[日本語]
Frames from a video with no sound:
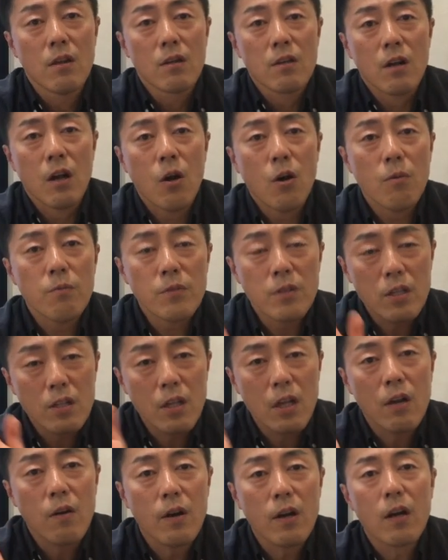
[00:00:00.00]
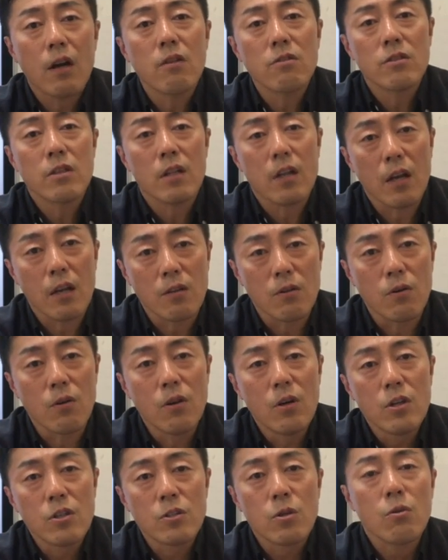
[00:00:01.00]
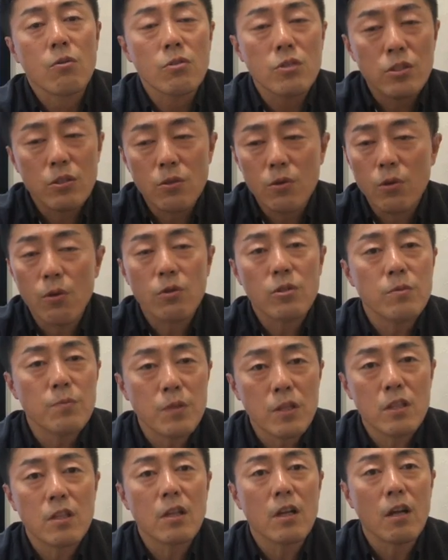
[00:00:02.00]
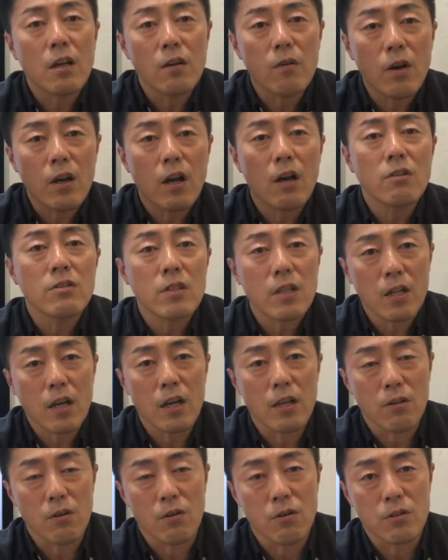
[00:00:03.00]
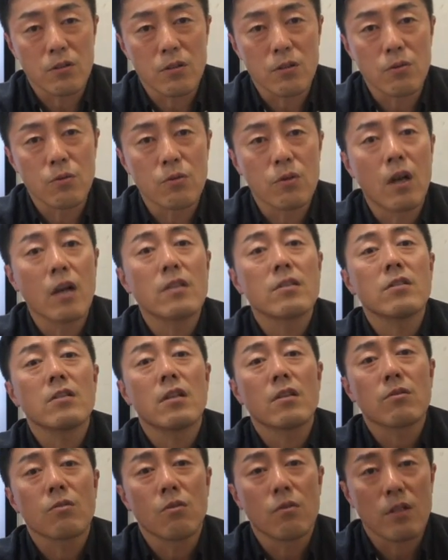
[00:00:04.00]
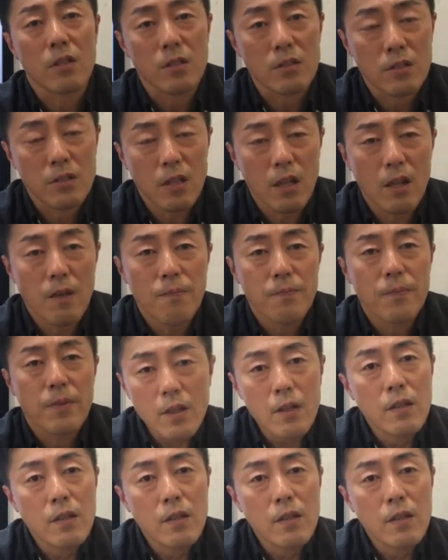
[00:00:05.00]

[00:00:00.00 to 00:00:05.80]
顔見てたらわかるじゃないの。食事の様子見てたらわかるじゃないのっていう感じだそうですね。